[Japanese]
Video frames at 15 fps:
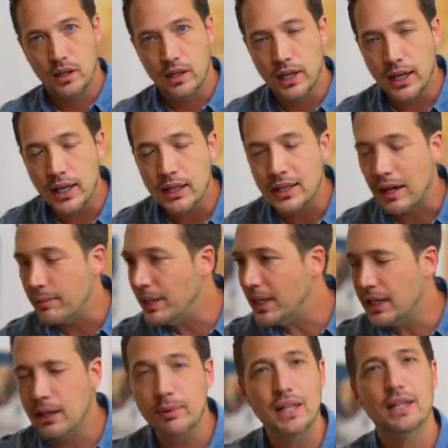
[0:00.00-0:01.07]
ねえ、ダメ
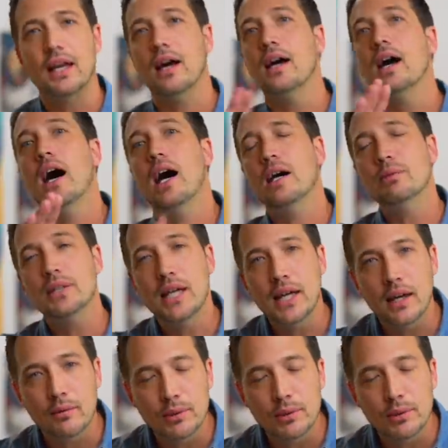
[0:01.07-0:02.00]
だダメだって。危な